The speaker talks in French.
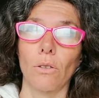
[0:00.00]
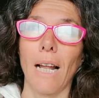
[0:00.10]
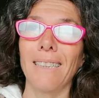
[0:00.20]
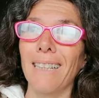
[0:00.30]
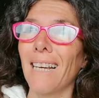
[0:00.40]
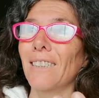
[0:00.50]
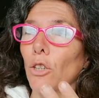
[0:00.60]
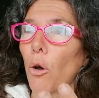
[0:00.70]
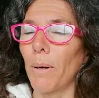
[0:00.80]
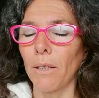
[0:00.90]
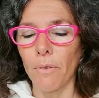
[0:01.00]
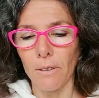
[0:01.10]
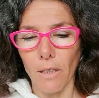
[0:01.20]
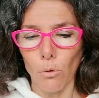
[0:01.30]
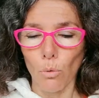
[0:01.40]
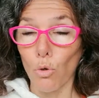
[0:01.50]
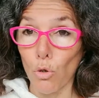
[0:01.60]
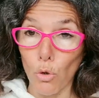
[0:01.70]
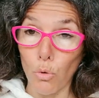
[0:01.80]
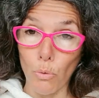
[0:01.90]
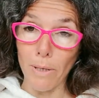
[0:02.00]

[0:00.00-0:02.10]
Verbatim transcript: la déesse en manifestation, je suis,